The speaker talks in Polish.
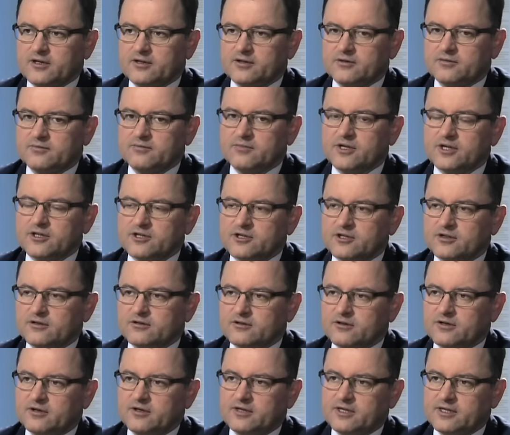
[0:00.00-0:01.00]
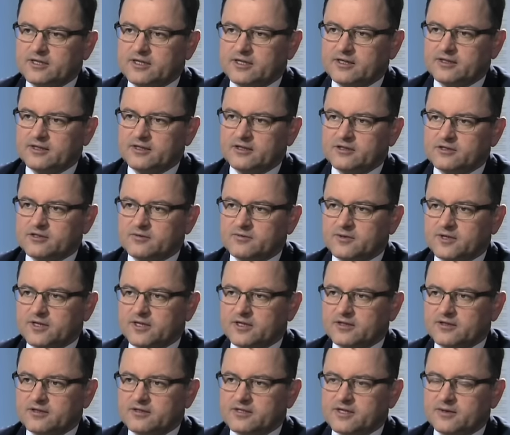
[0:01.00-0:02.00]
mieć kontrolę nad naszymi
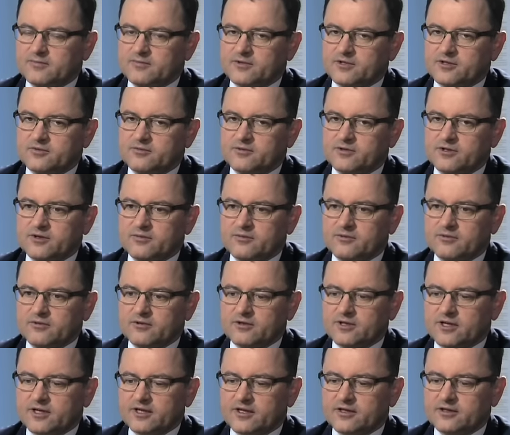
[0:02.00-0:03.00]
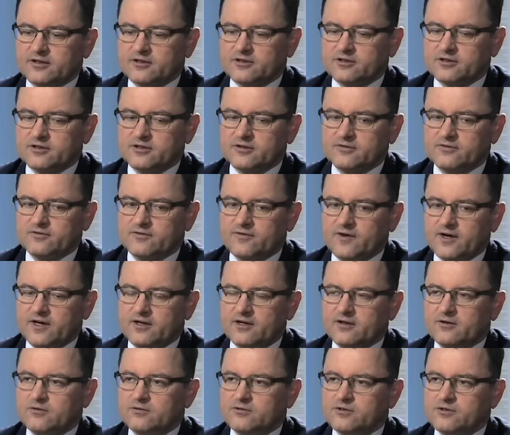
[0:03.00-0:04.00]
granicami, żeby nie było tak, że
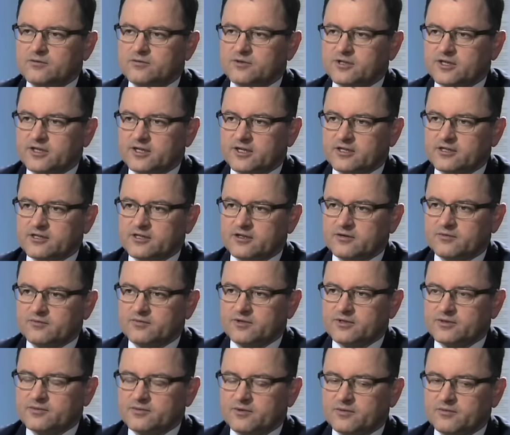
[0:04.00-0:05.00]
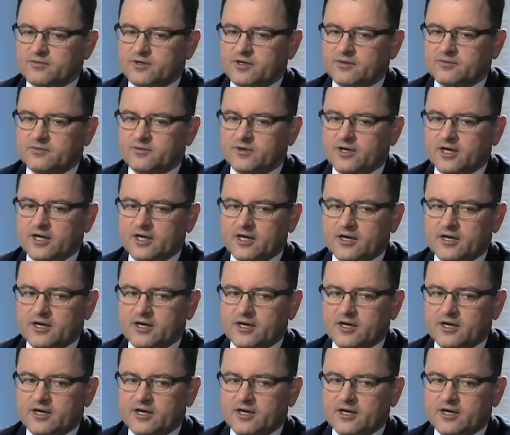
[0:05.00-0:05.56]
fale ludzi przekraczają bez problemu.